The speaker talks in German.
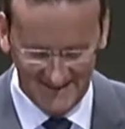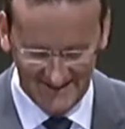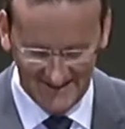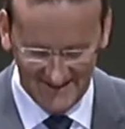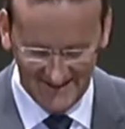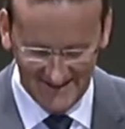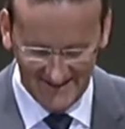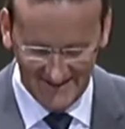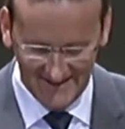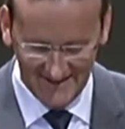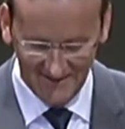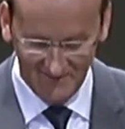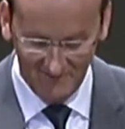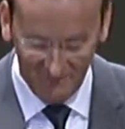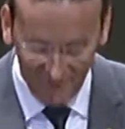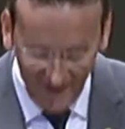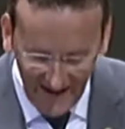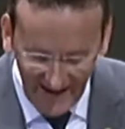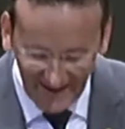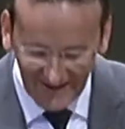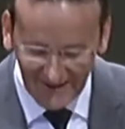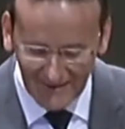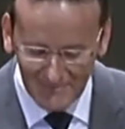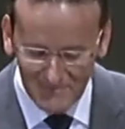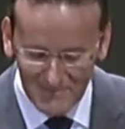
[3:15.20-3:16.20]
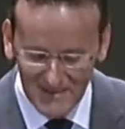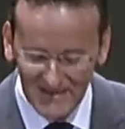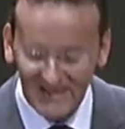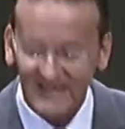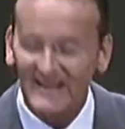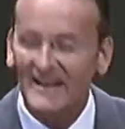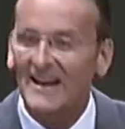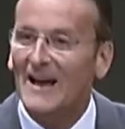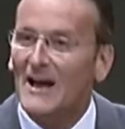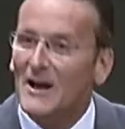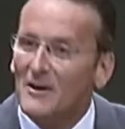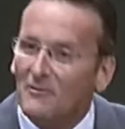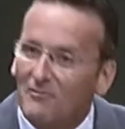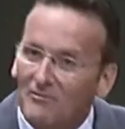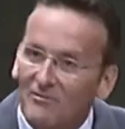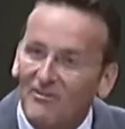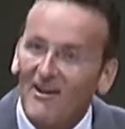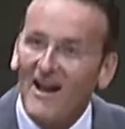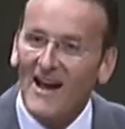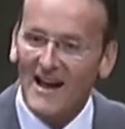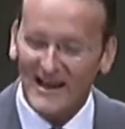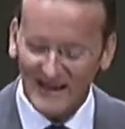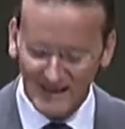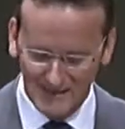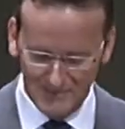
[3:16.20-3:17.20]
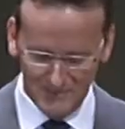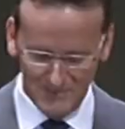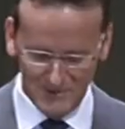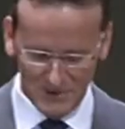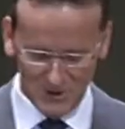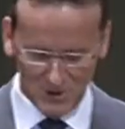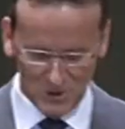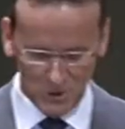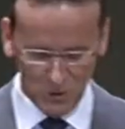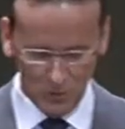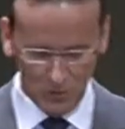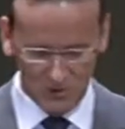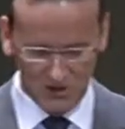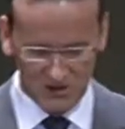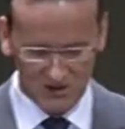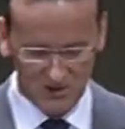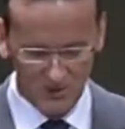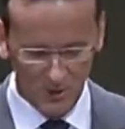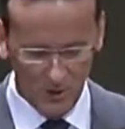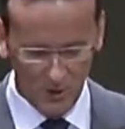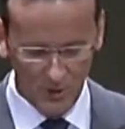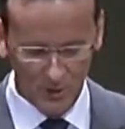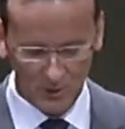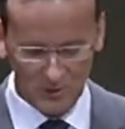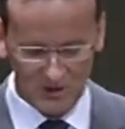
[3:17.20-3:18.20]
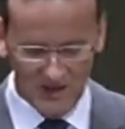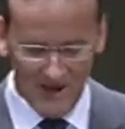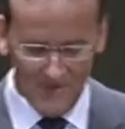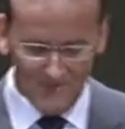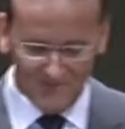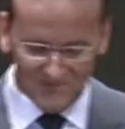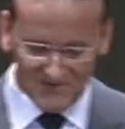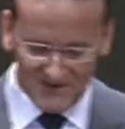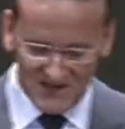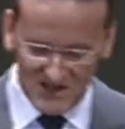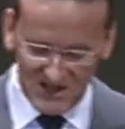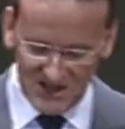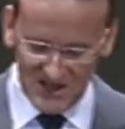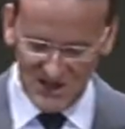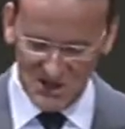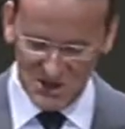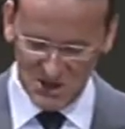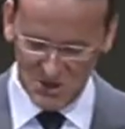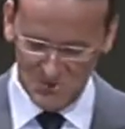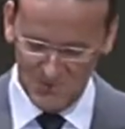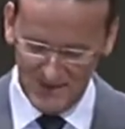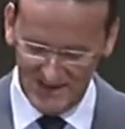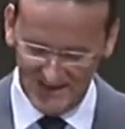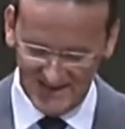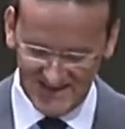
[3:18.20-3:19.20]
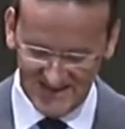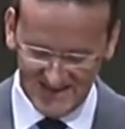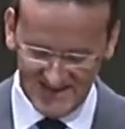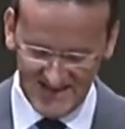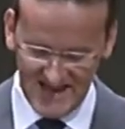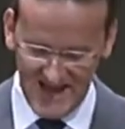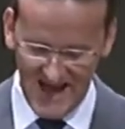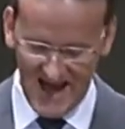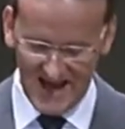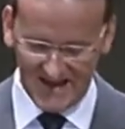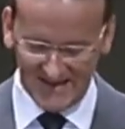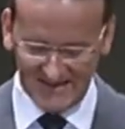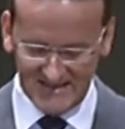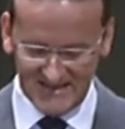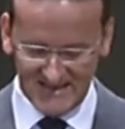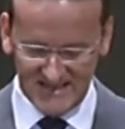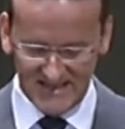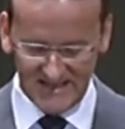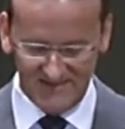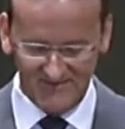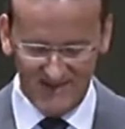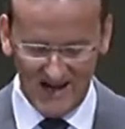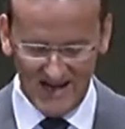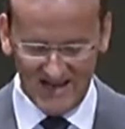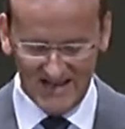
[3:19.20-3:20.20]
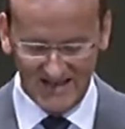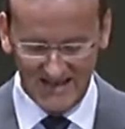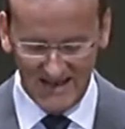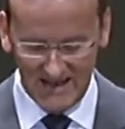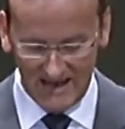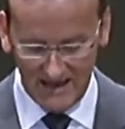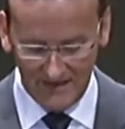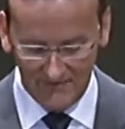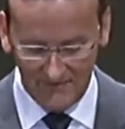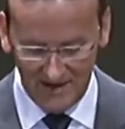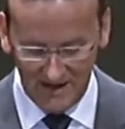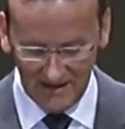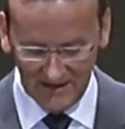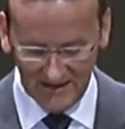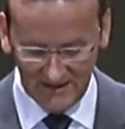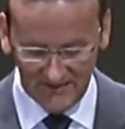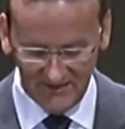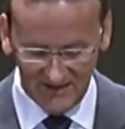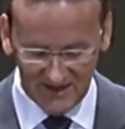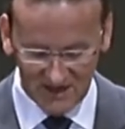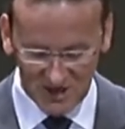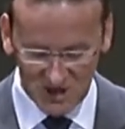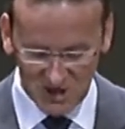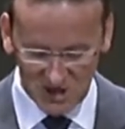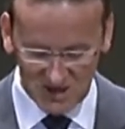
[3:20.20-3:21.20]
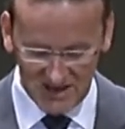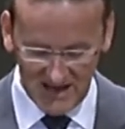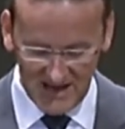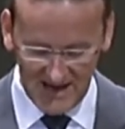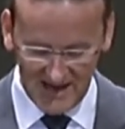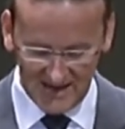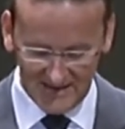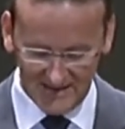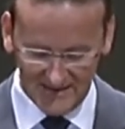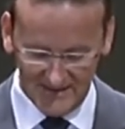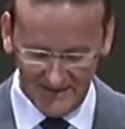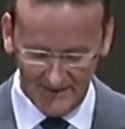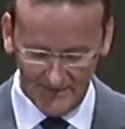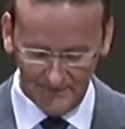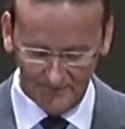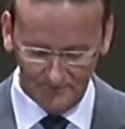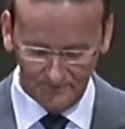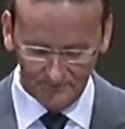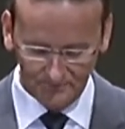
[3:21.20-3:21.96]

– Wärme, Wärme tut Not, die schmilzt die Herzen, welche der Gewalt widerstehen.